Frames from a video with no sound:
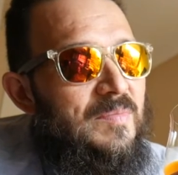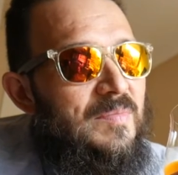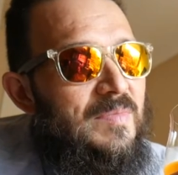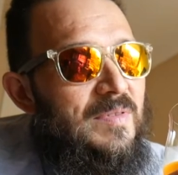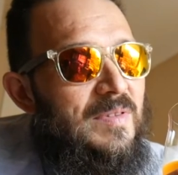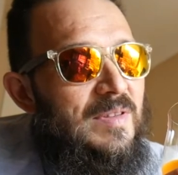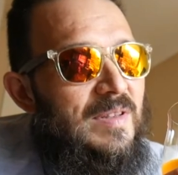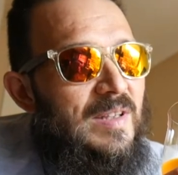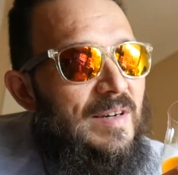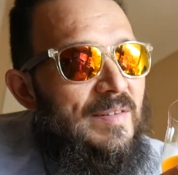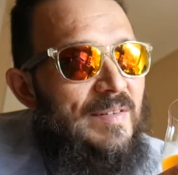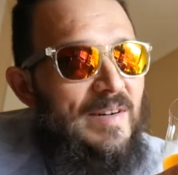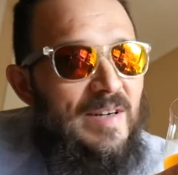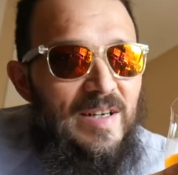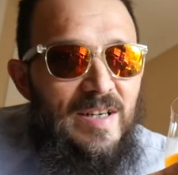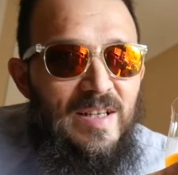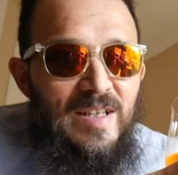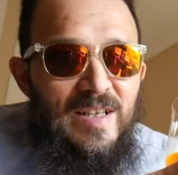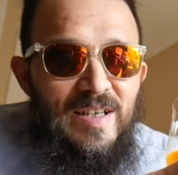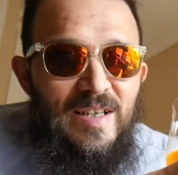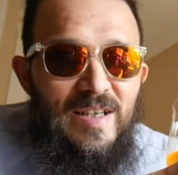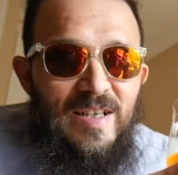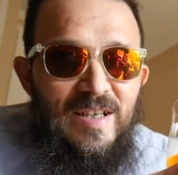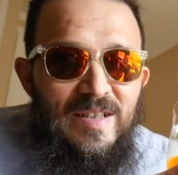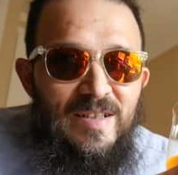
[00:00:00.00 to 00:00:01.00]
la
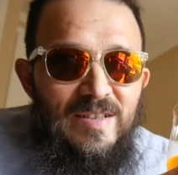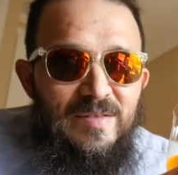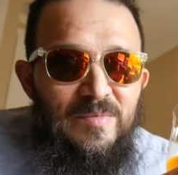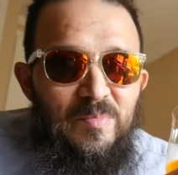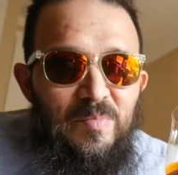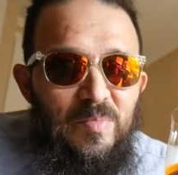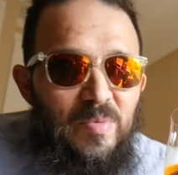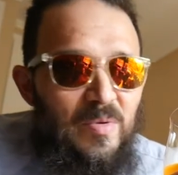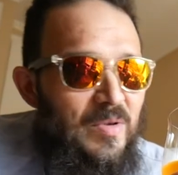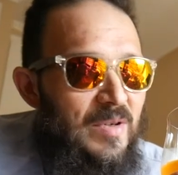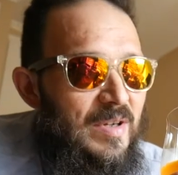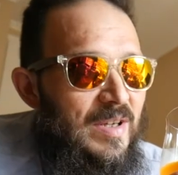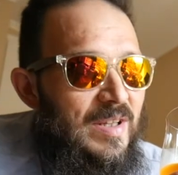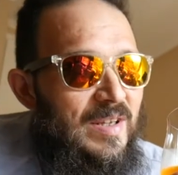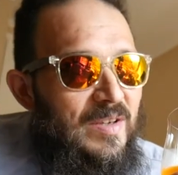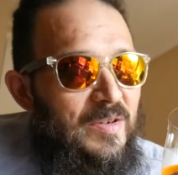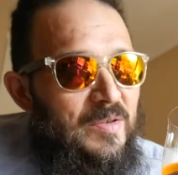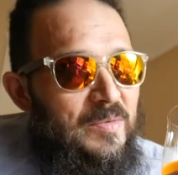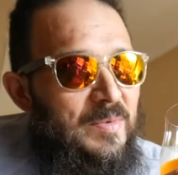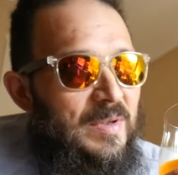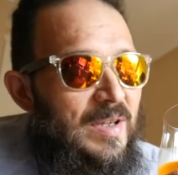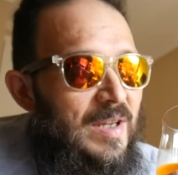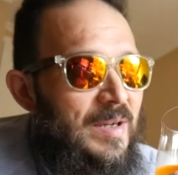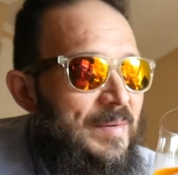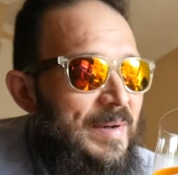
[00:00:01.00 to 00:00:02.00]
barrica, un poco ahí
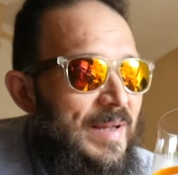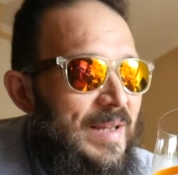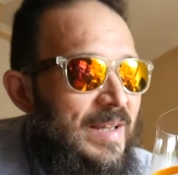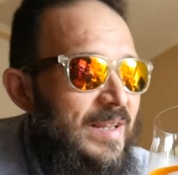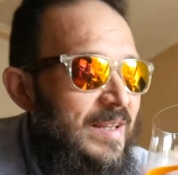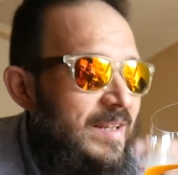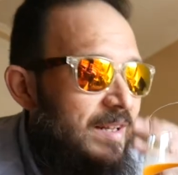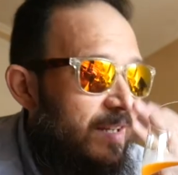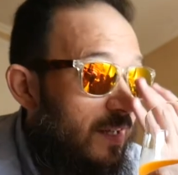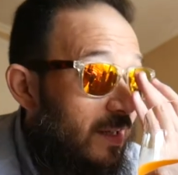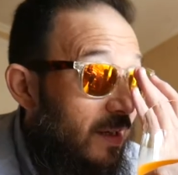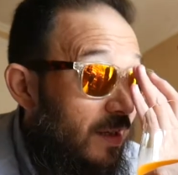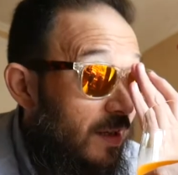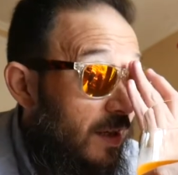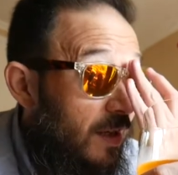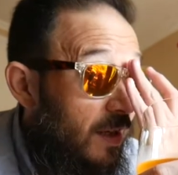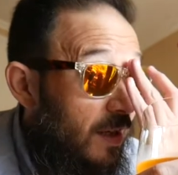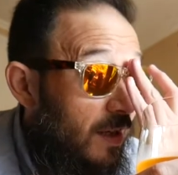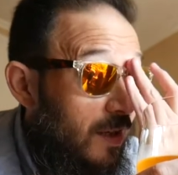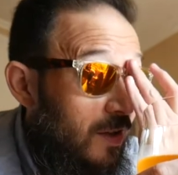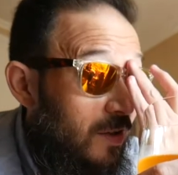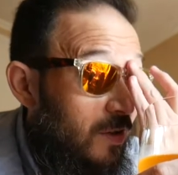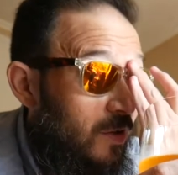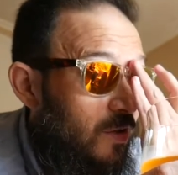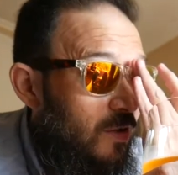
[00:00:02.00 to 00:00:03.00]
como la madera.
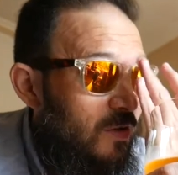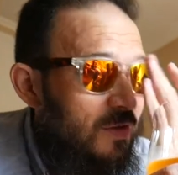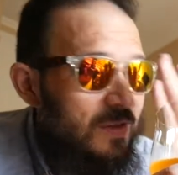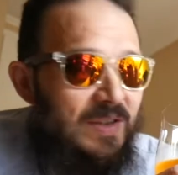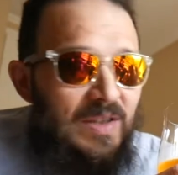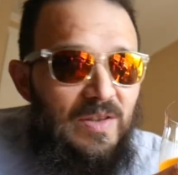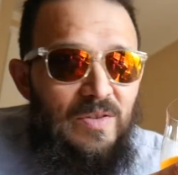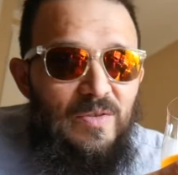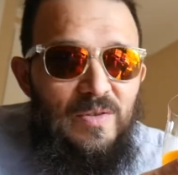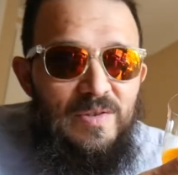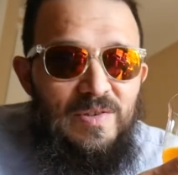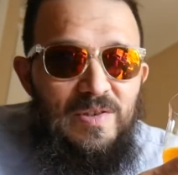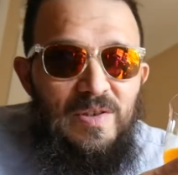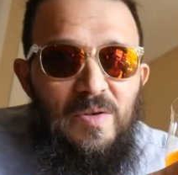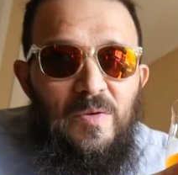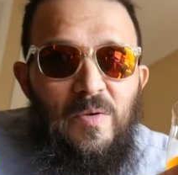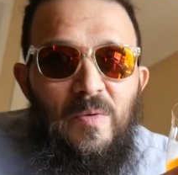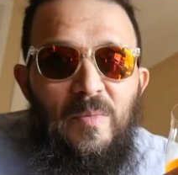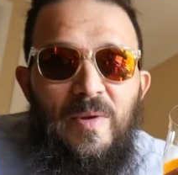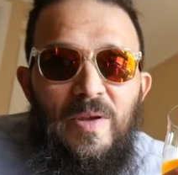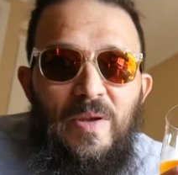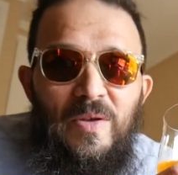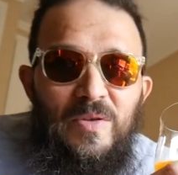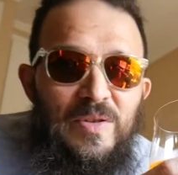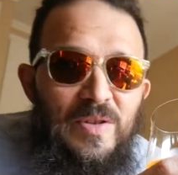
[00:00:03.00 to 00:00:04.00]
Yo lo siento así como
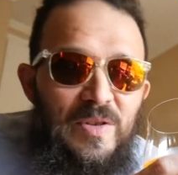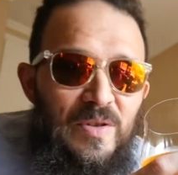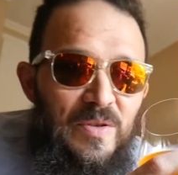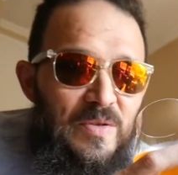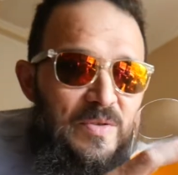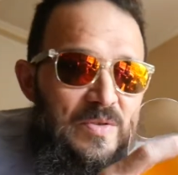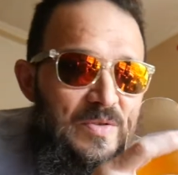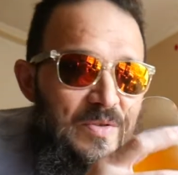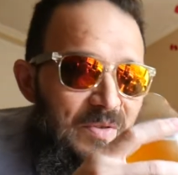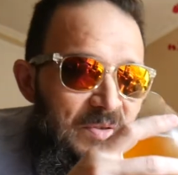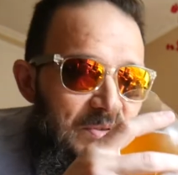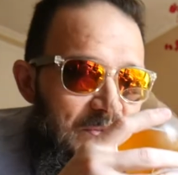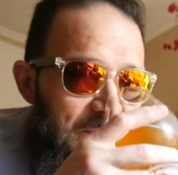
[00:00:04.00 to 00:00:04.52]
medio terroso.